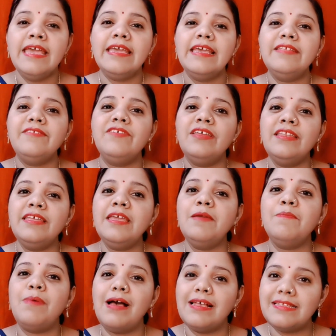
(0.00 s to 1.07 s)
कि जिनके
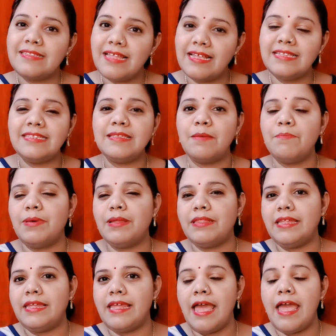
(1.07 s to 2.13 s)
पास धन
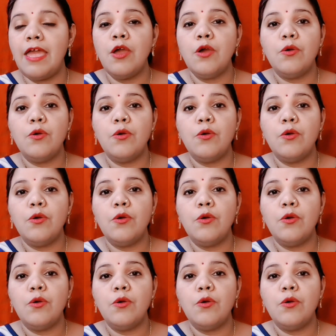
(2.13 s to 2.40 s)
संपत्ति है